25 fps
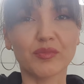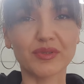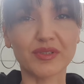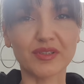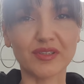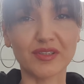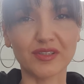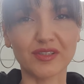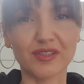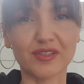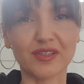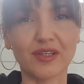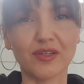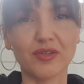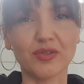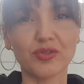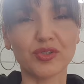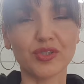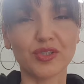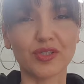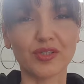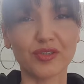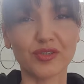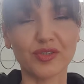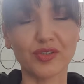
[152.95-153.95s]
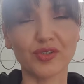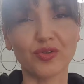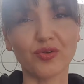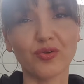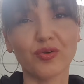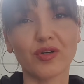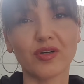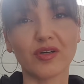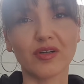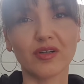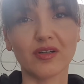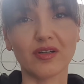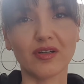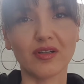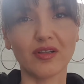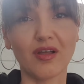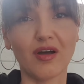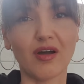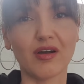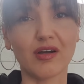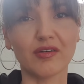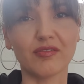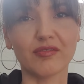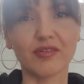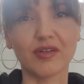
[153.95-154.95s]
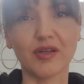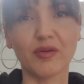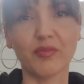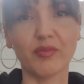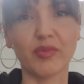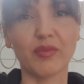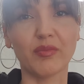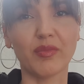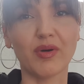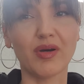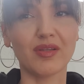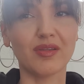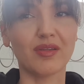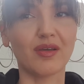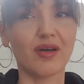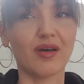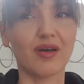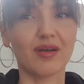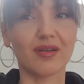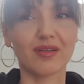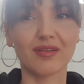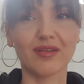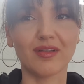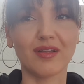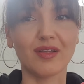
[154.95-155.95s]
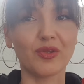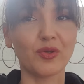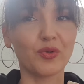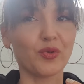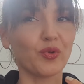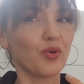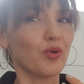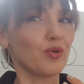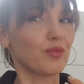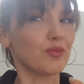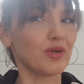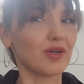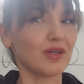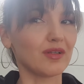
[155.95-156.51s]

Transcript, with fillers: потрясающая стойкая лаковая помада от Lancome.